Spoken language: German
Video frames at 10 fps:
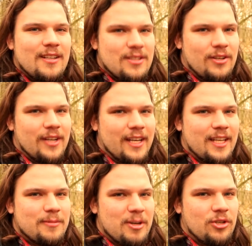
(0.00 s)
So, da kriege
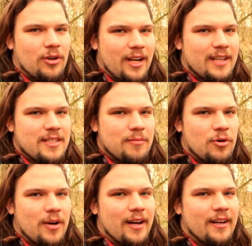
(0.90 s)
ich mal doch langsam
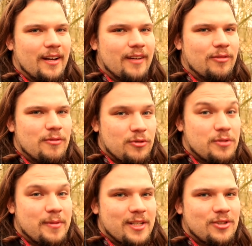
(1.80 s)
Hunger. Ja? Wollen wir
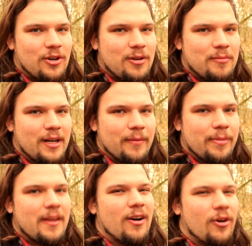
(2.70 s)
uns mal ans Kochen machen.
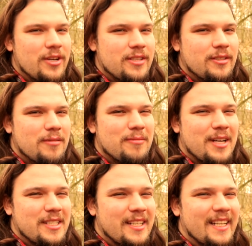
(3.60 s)
Heute
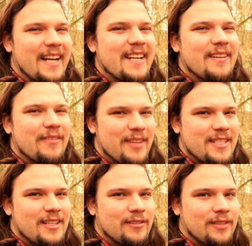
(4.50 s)
mache ich eine kleine
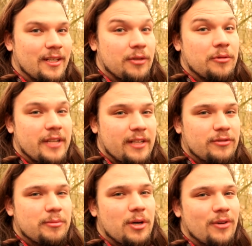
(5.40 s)
Westernpfanne und
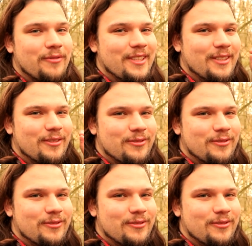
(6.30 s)
dafür brauchen wir